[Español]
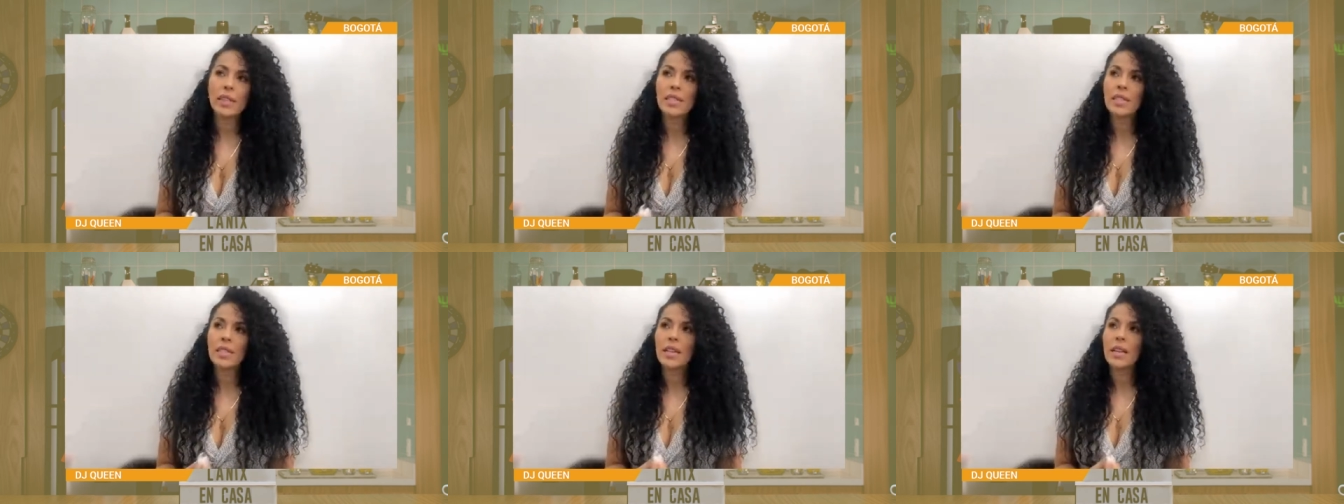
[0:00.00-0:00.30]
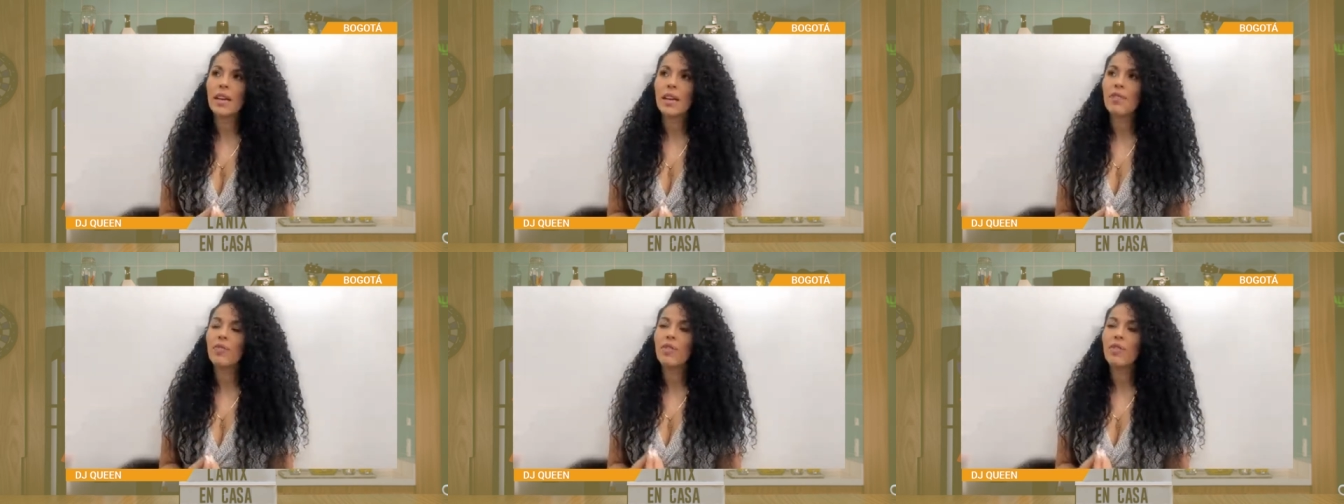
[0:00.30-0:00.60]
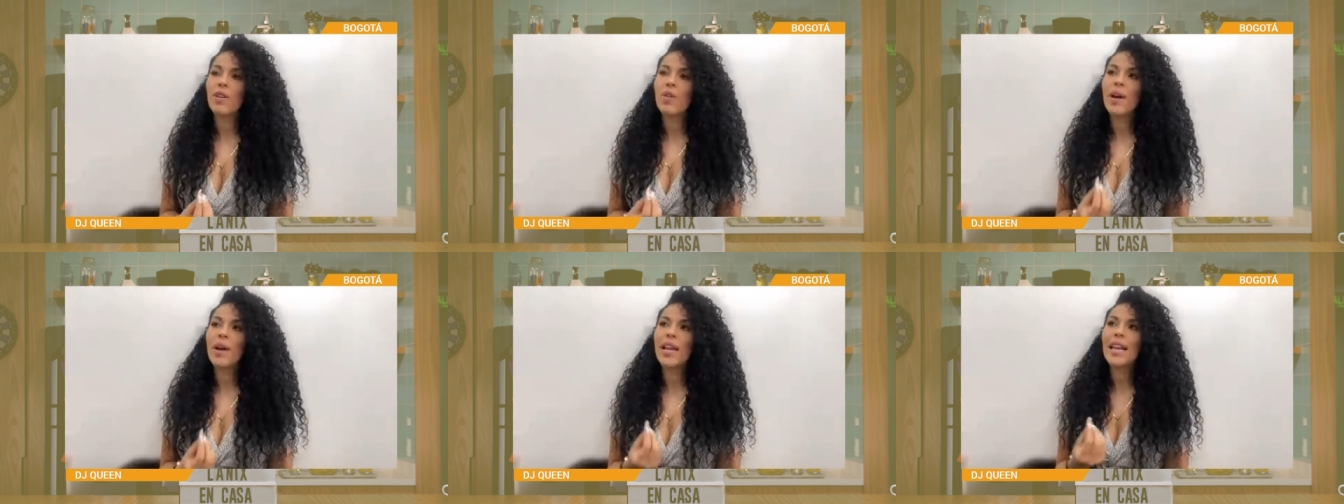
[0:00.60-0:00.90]
Decir que
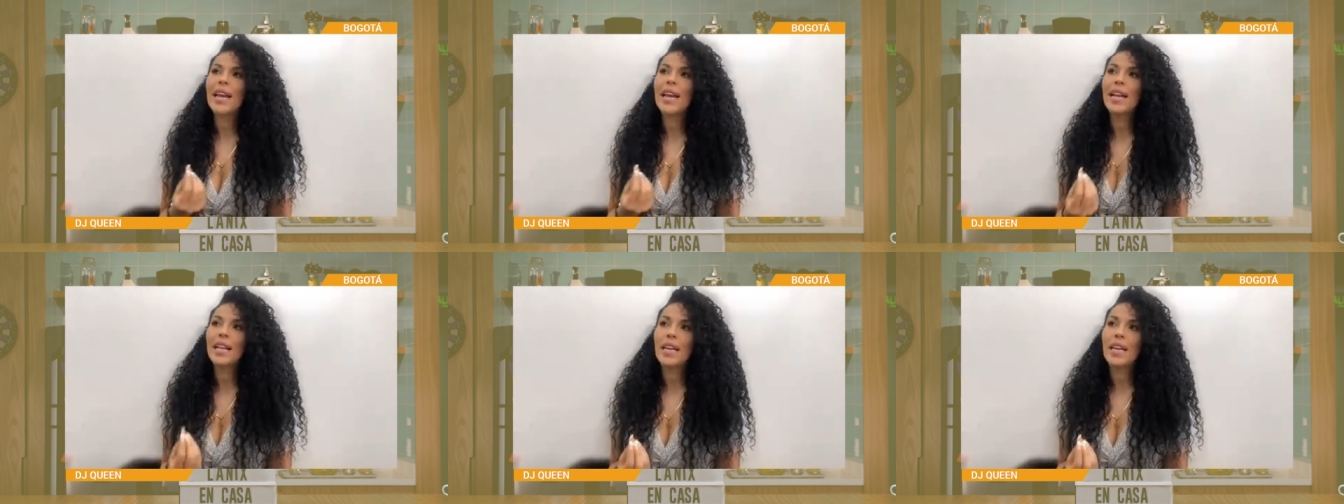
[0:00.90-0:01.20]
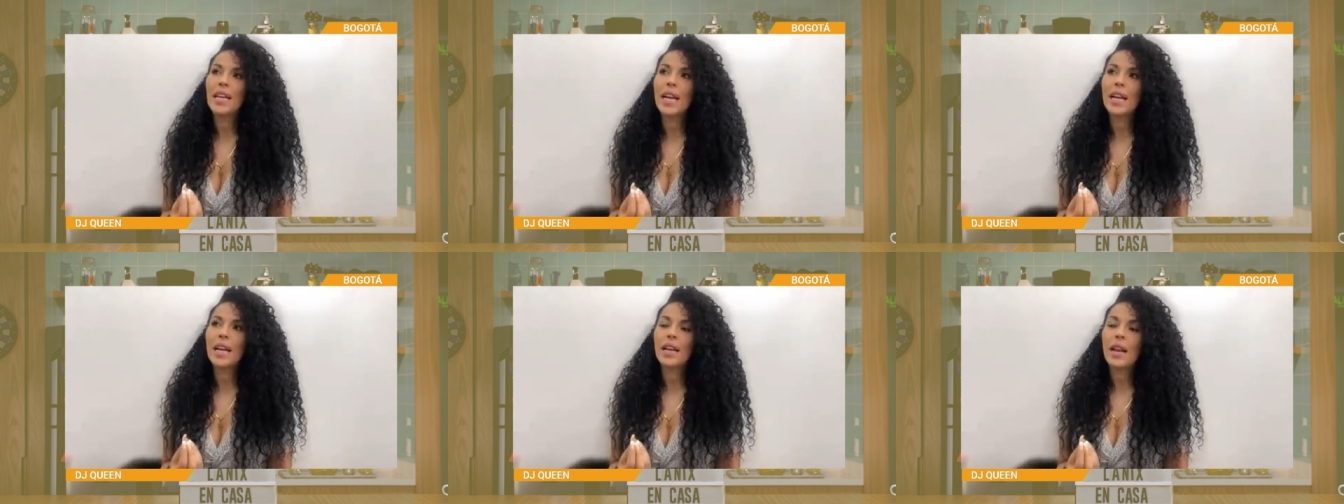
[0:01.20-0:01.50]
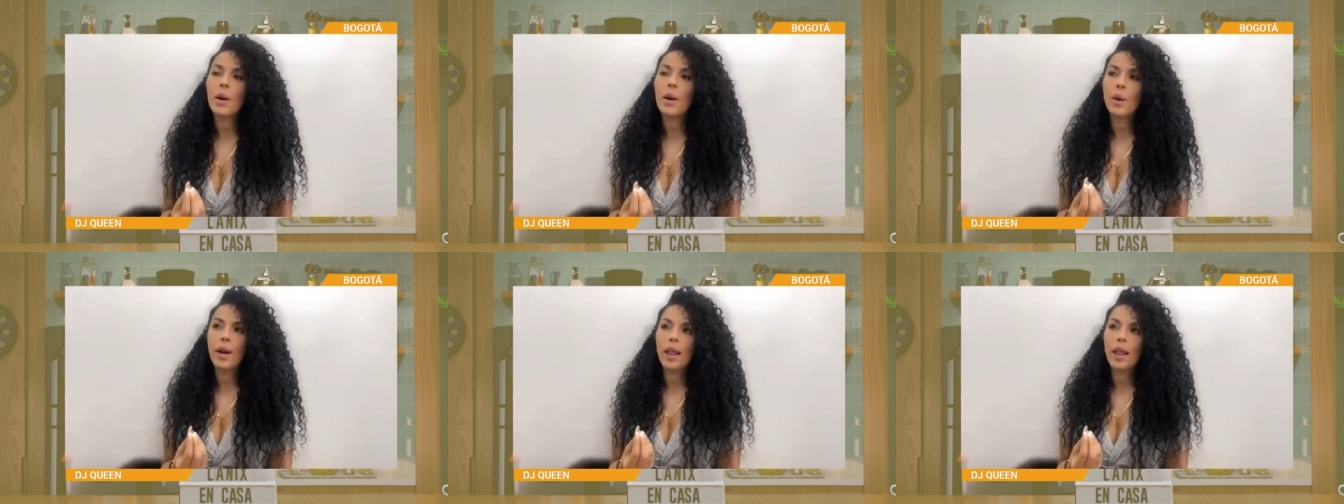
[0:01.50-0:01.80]
fui bailarina,
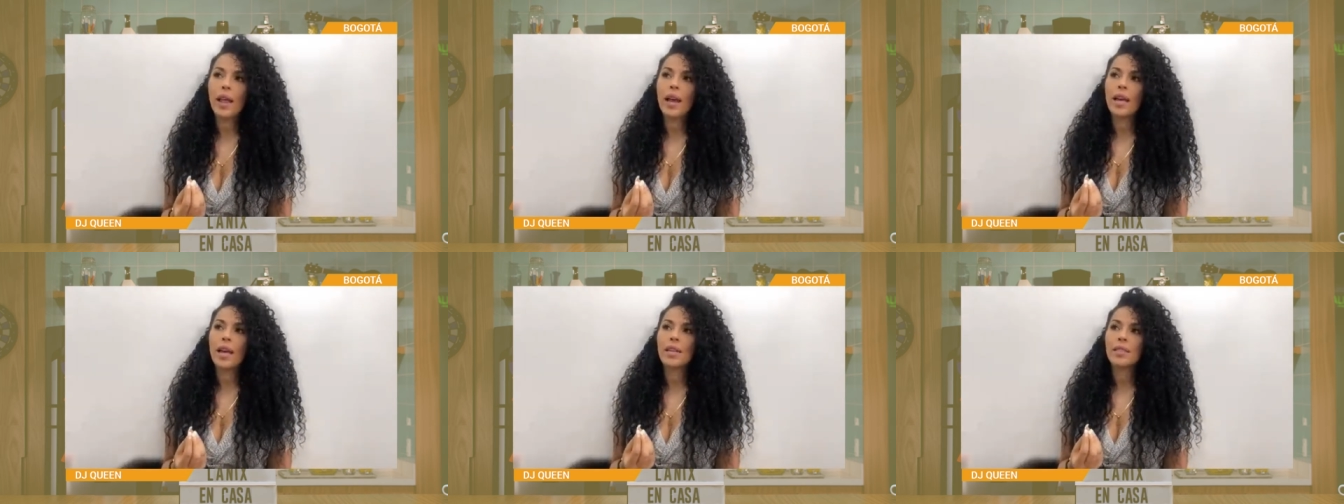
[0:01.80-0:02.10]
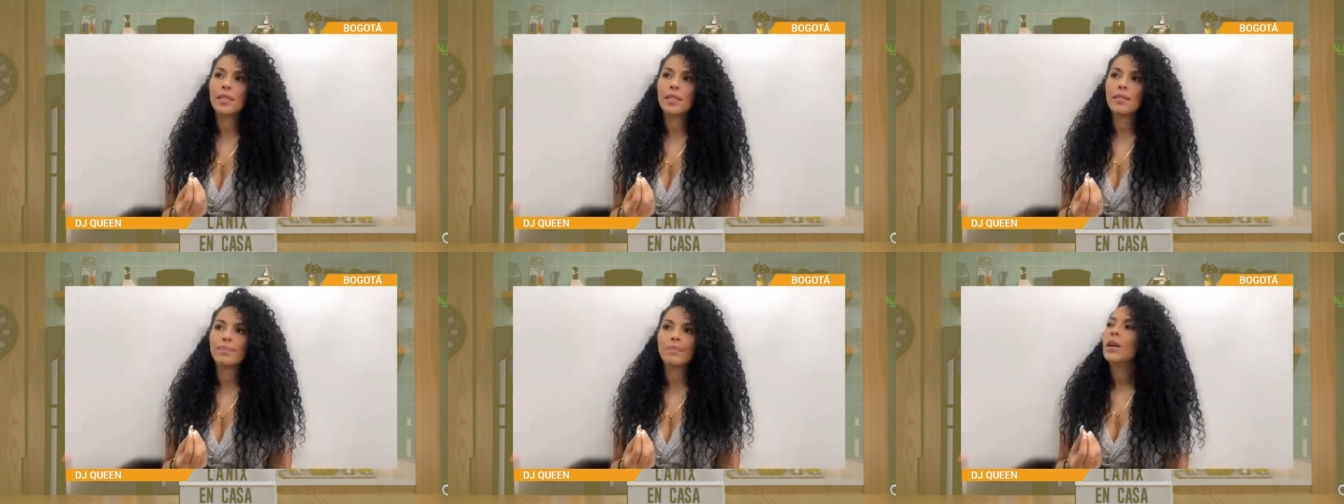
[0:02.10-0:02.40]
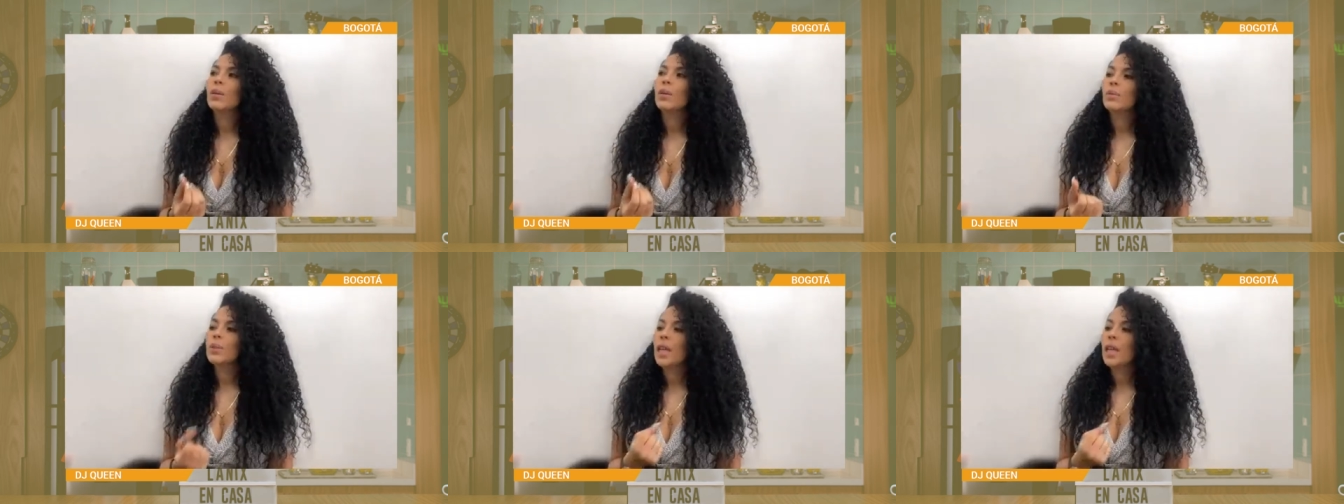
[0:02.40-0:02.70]
la verdad es,
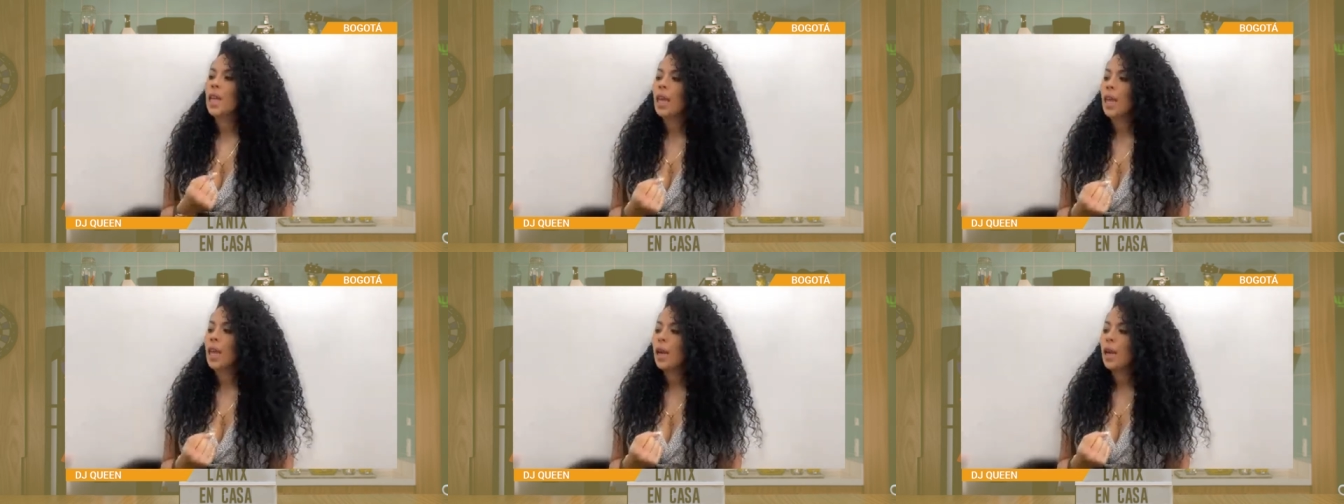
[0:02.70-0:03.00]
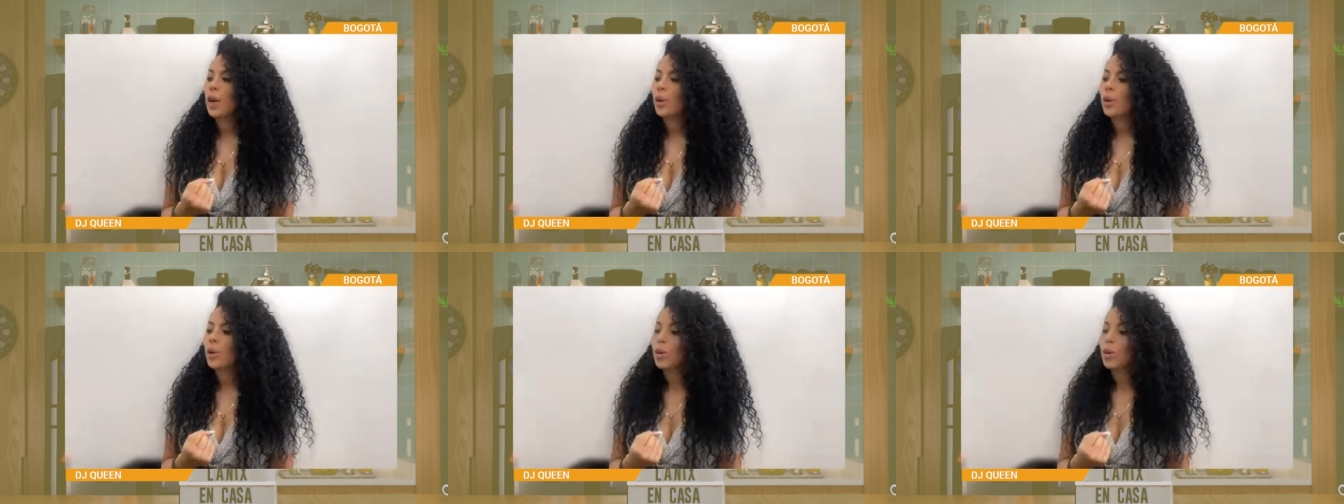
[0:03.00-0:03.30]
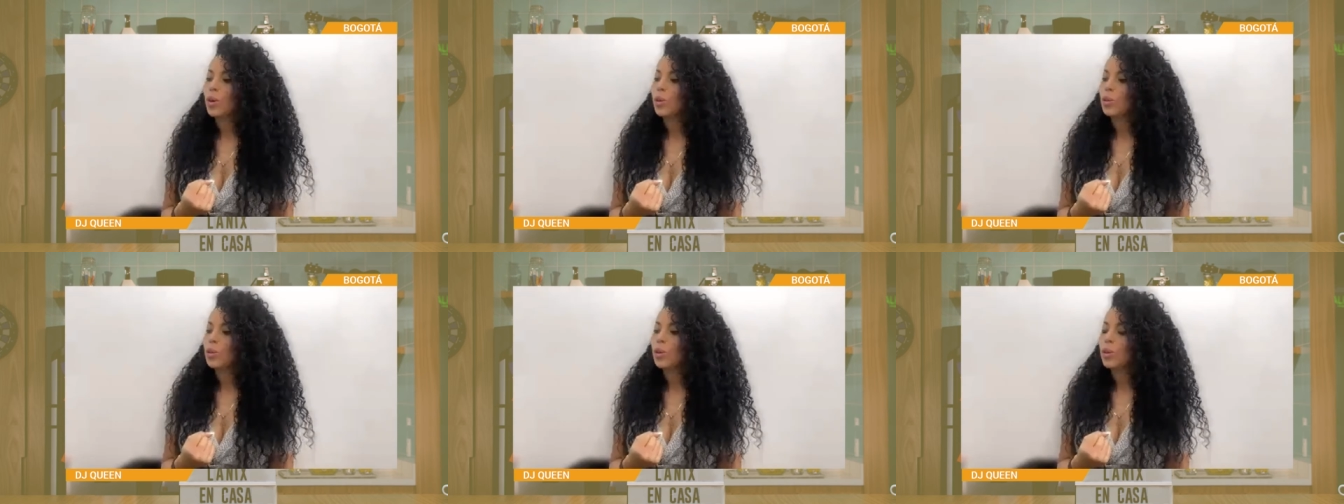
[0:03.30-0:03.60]
como te digo, no,